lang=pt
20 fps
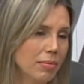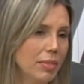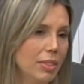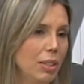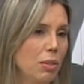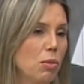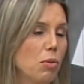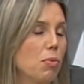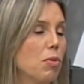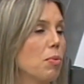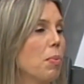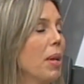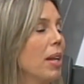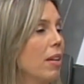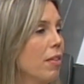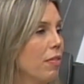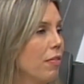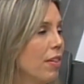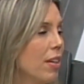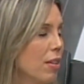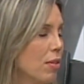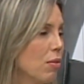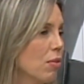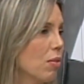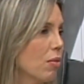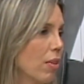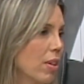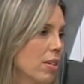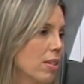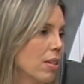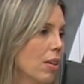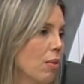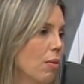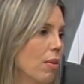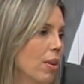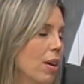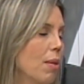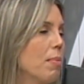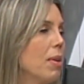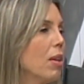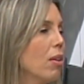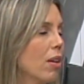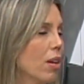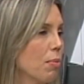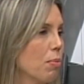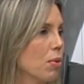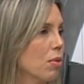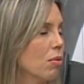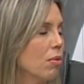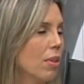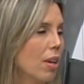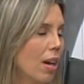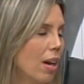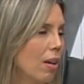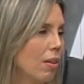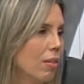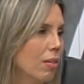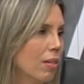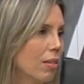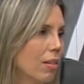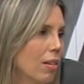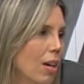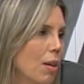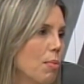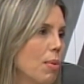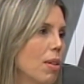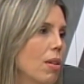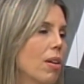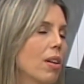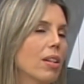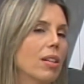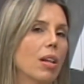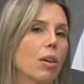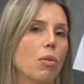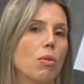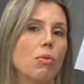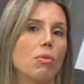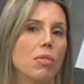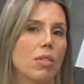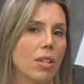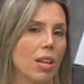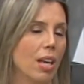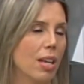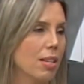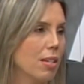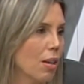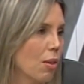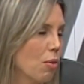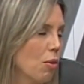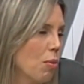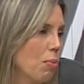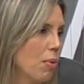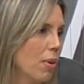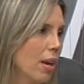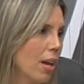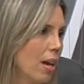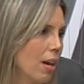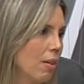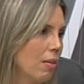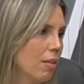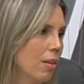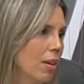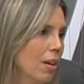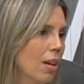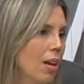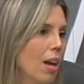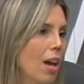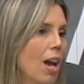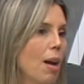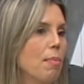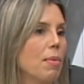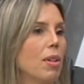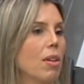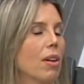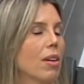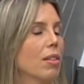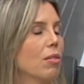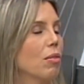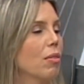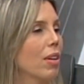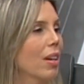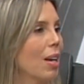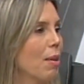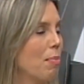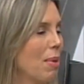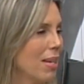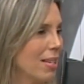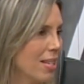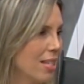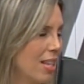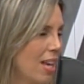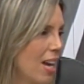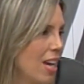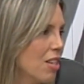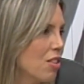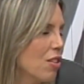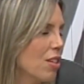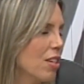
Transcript: E os benefícios quais são? É a melhora postural, a melhora da consciência corporal, a melhora da sua capacidade